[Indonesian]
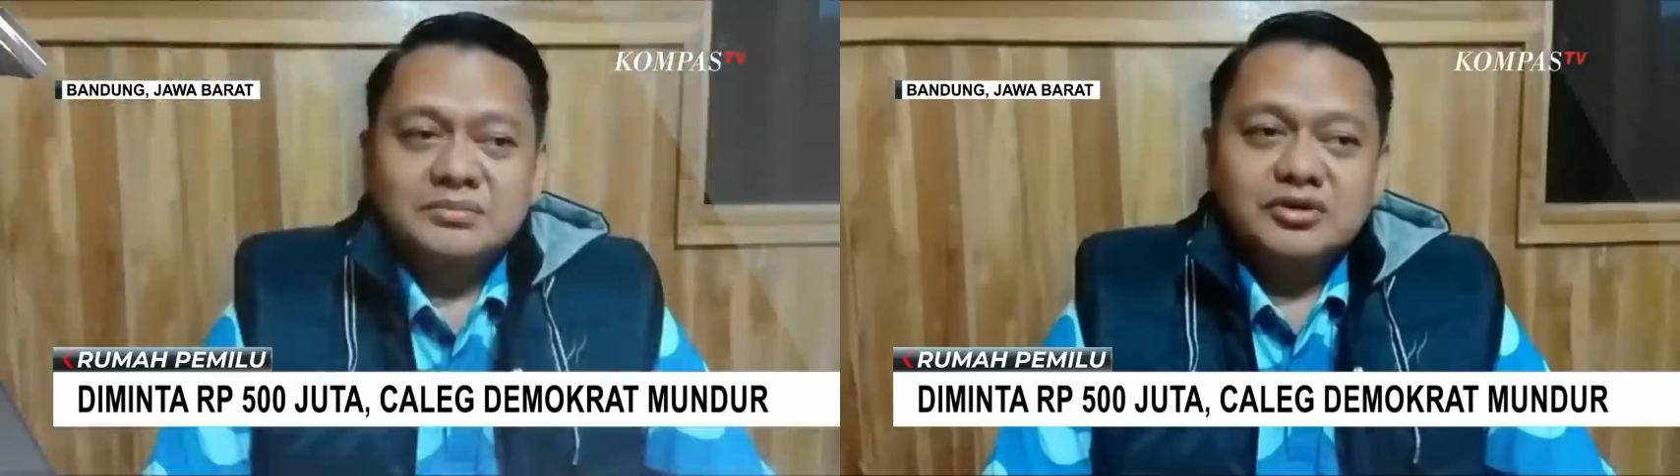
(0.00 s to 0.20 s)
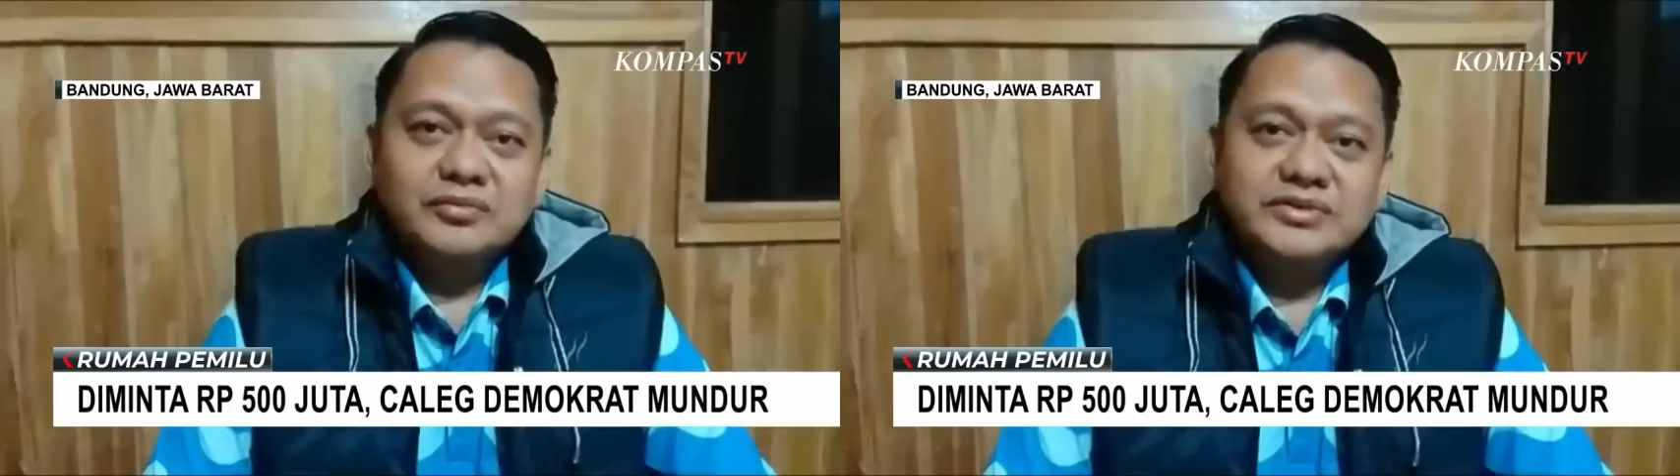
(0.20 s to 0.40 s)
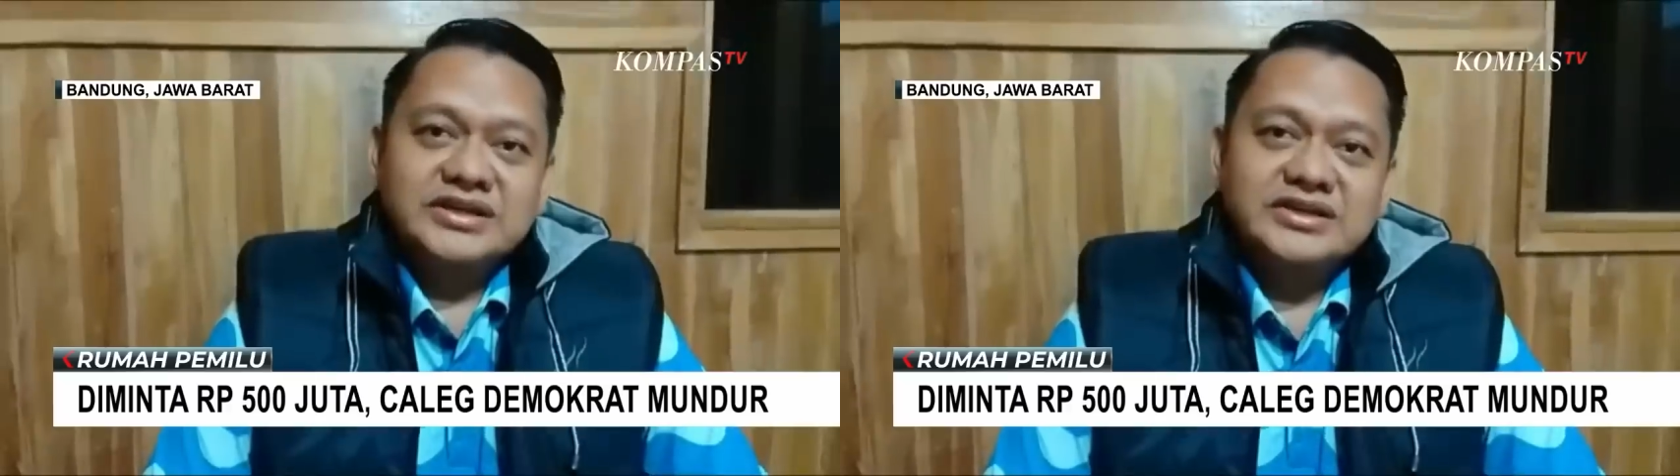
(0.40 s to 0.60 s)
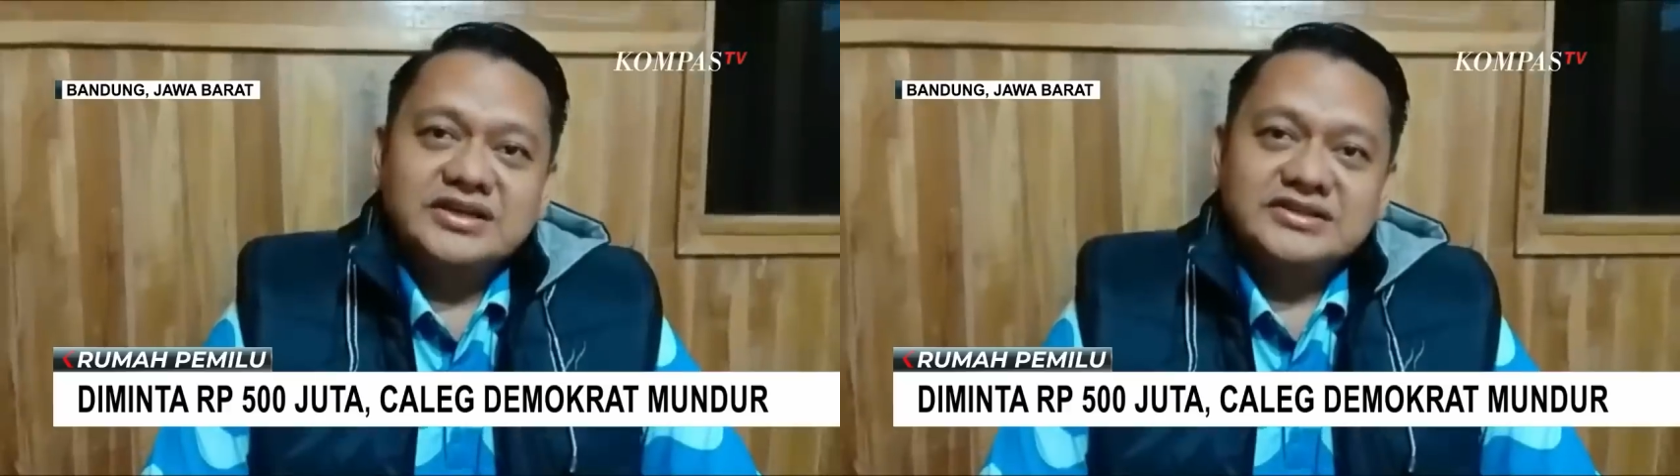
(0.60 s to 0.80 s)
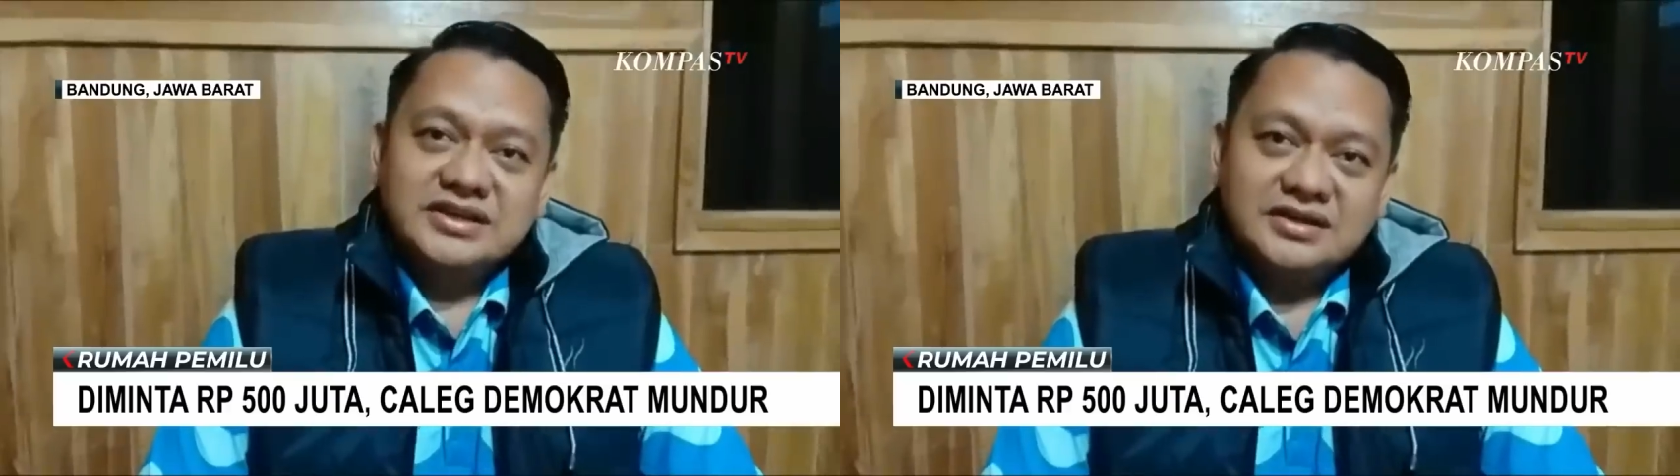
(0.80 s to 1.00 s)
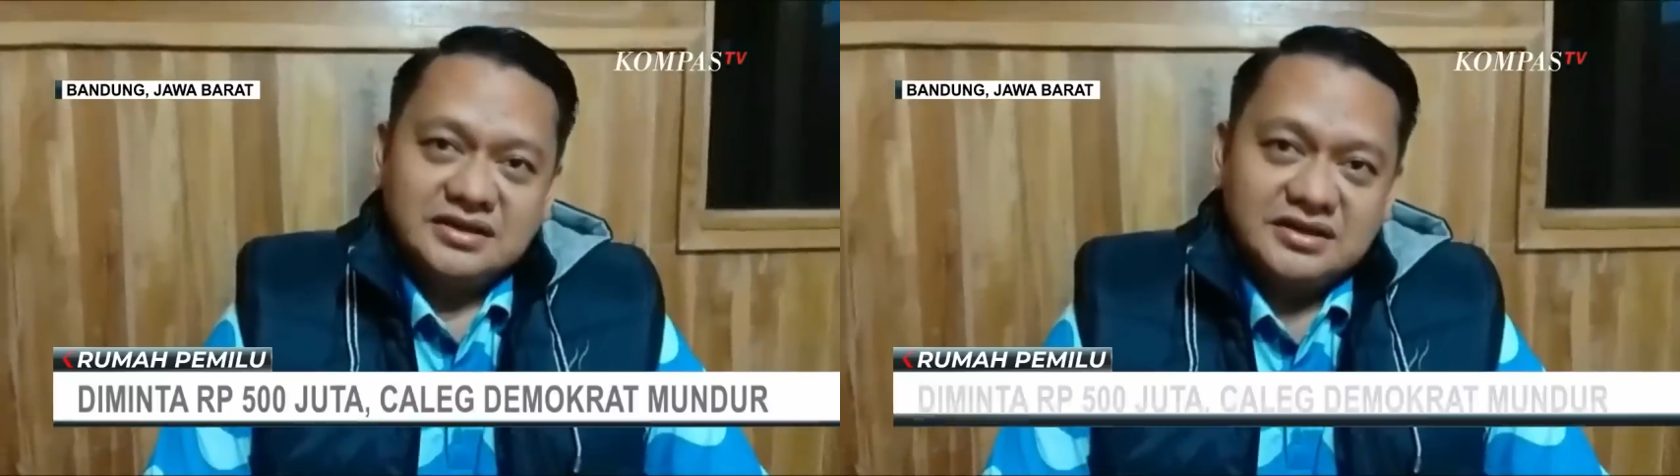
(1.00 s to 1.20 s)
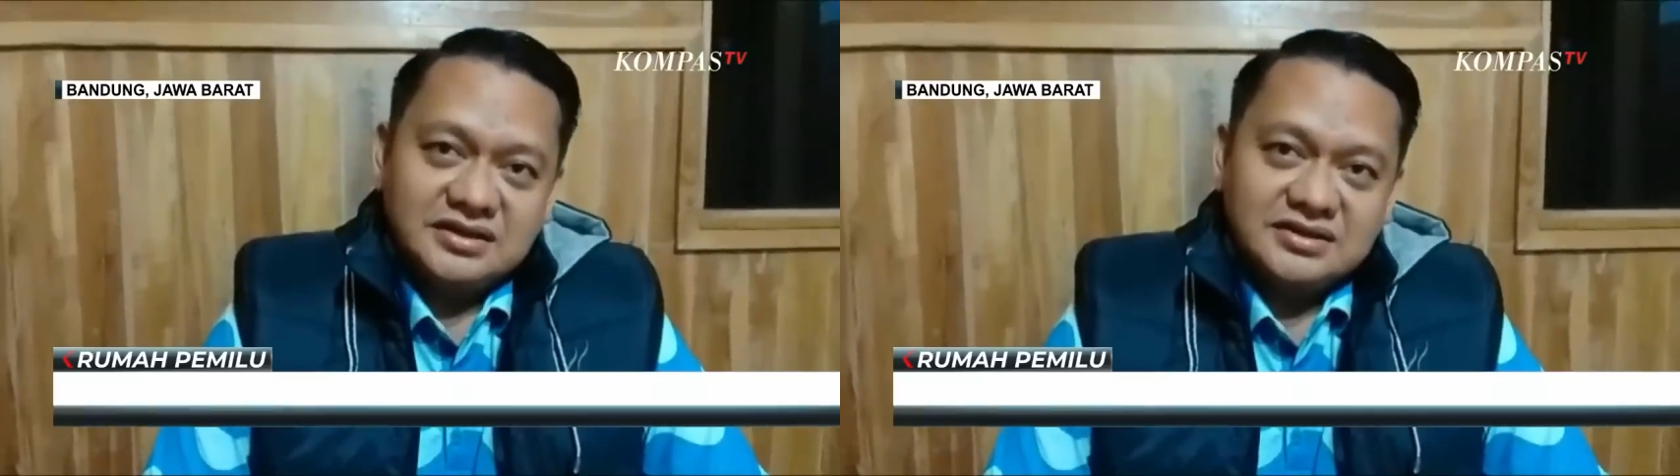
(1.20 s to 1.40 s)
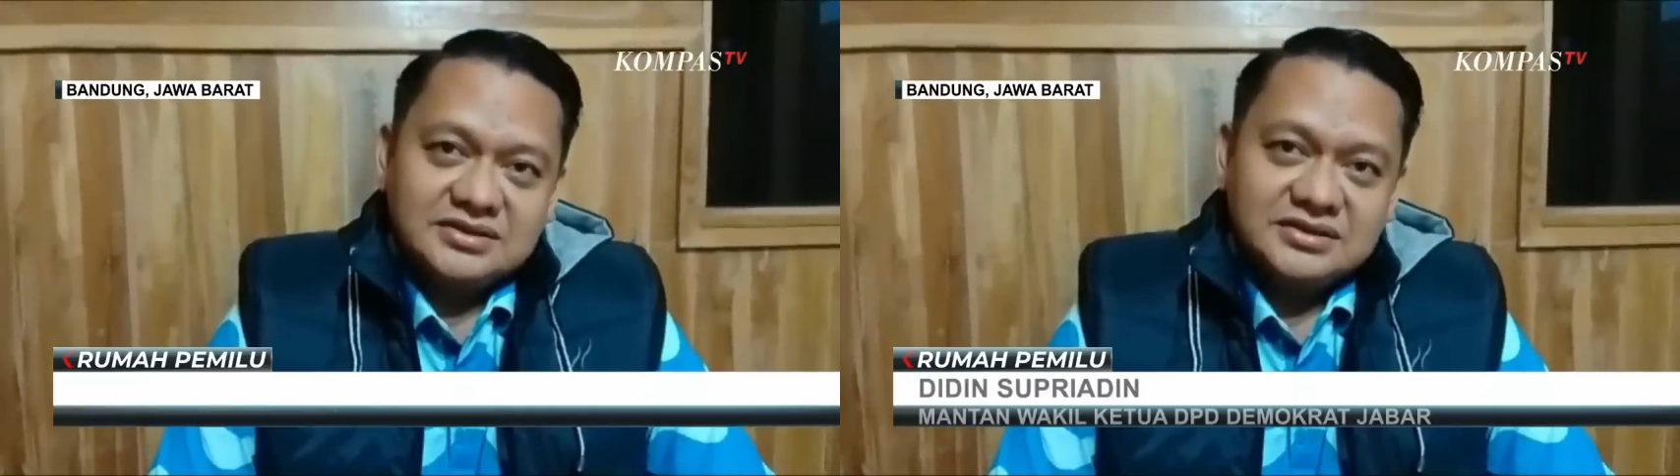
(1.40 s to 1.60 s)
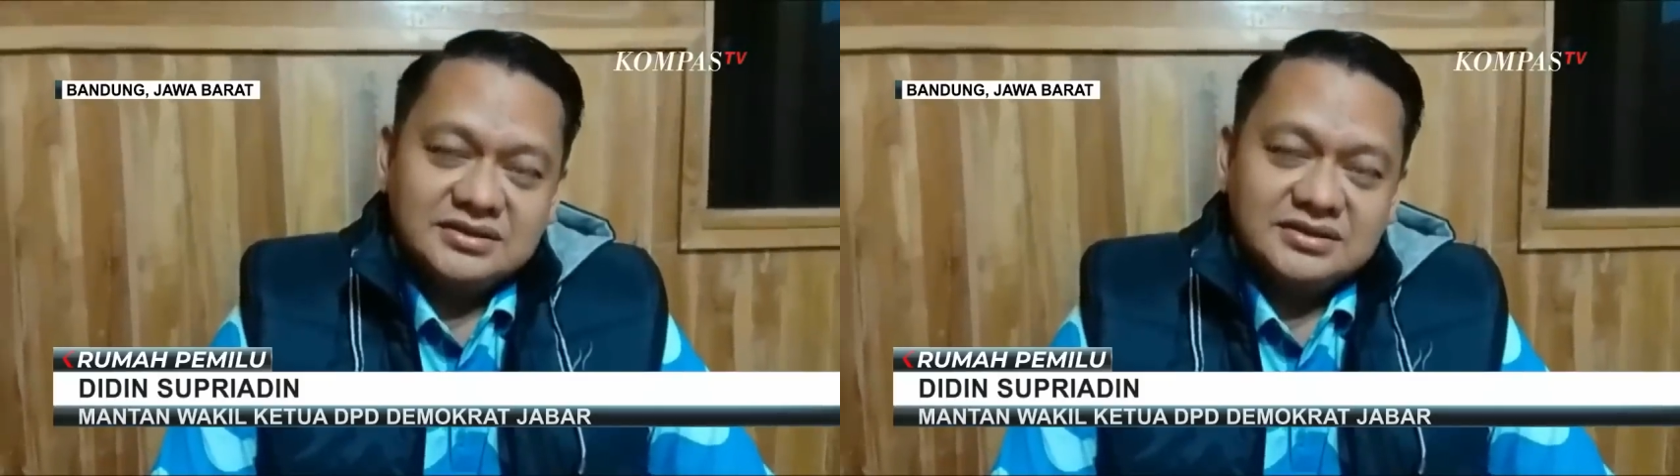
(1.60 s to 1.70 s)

Belum menjadi DCS,